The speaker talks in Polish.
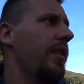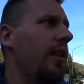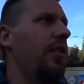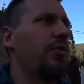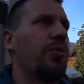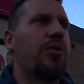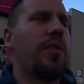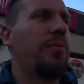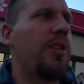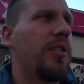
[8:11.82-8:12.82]
Ale no cóż,
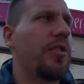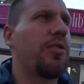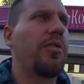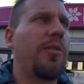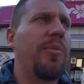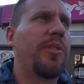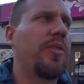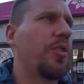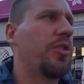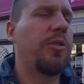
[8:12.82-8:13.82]
przyjeżdża się do takiej
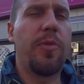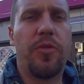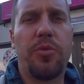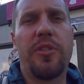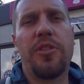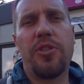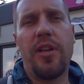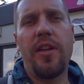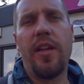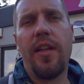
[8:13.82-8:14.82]
miejscowości typowo
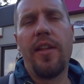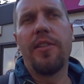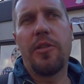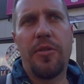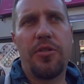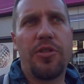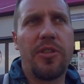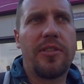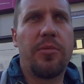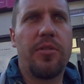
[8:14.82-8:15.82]
turystycznej. Trzeba liczyć się
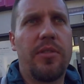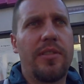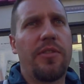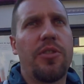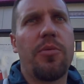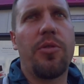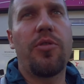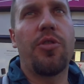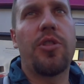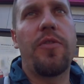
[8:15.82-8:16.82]
z tym, że zawsze są
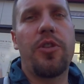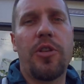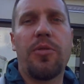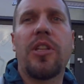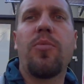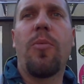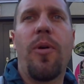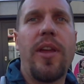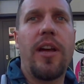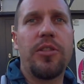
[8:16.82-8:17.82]
koszty wyższe. Można było
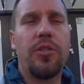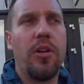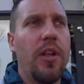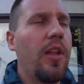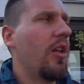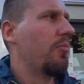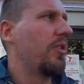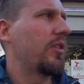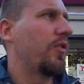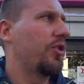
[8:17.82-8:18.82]
pojechać do
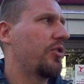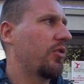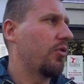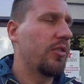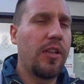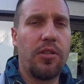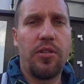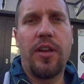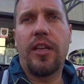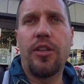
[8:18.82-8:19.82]
miejscowości stąd
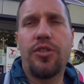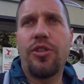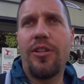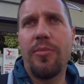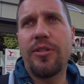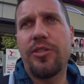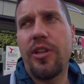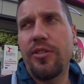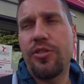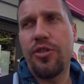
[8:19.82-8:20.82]
oddalonej o jakieś
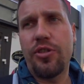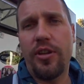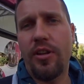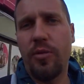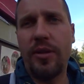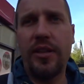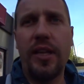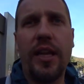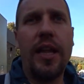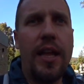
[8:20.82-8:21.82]
3-4
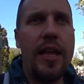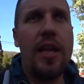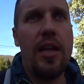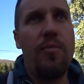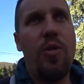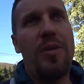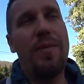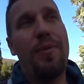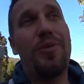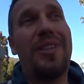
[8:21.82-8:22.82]
km. Byłoby na
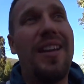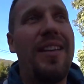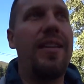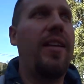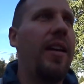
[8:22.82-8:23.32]
pewno taniej.